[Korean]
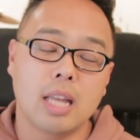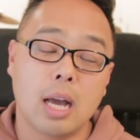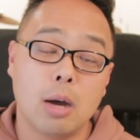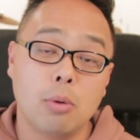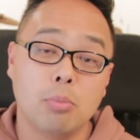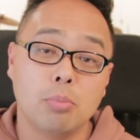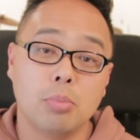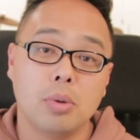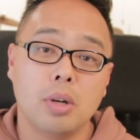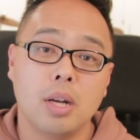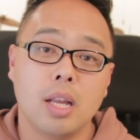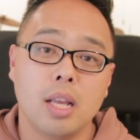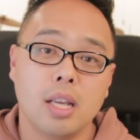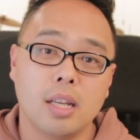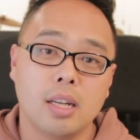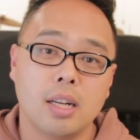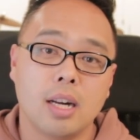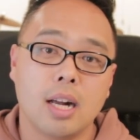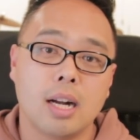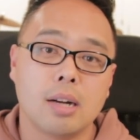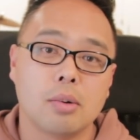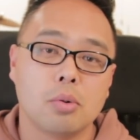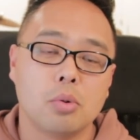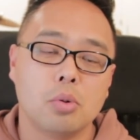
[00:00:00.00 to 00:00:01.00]

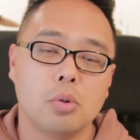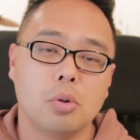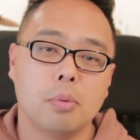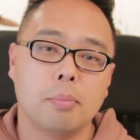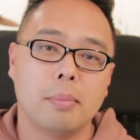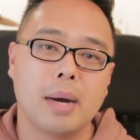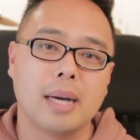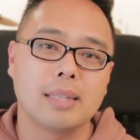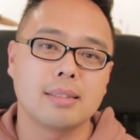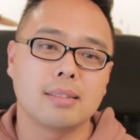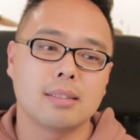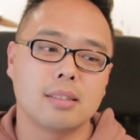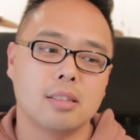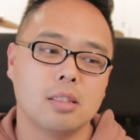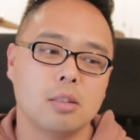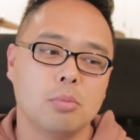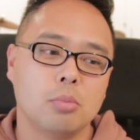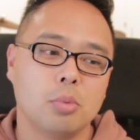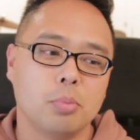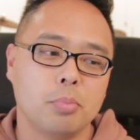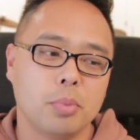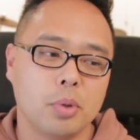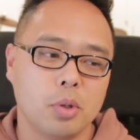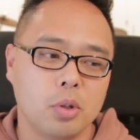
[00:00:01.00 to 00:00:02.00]
다운플레이를 하고
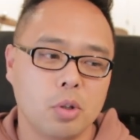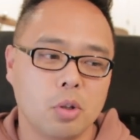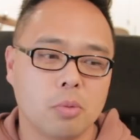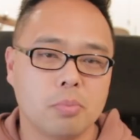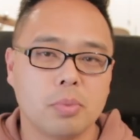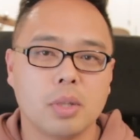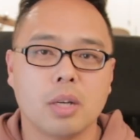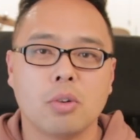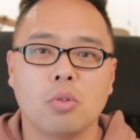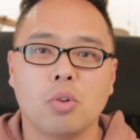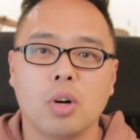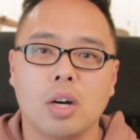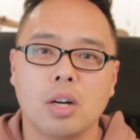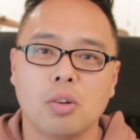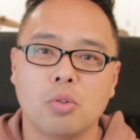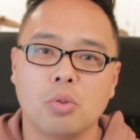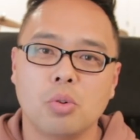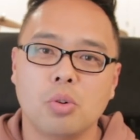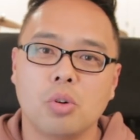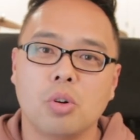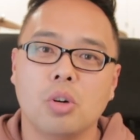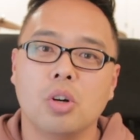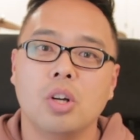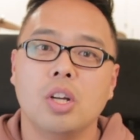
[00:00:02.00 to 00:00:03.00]
마스크는 뭐 필요 없다고
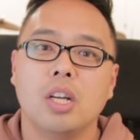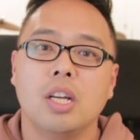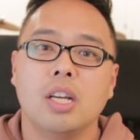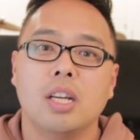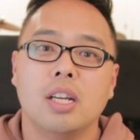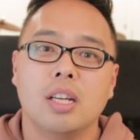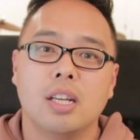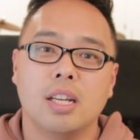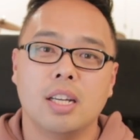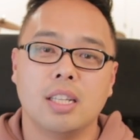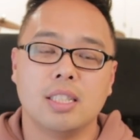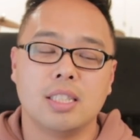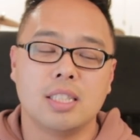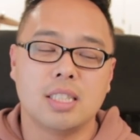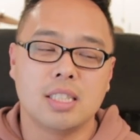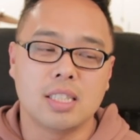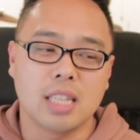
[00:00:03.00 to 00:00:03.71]
하고 예,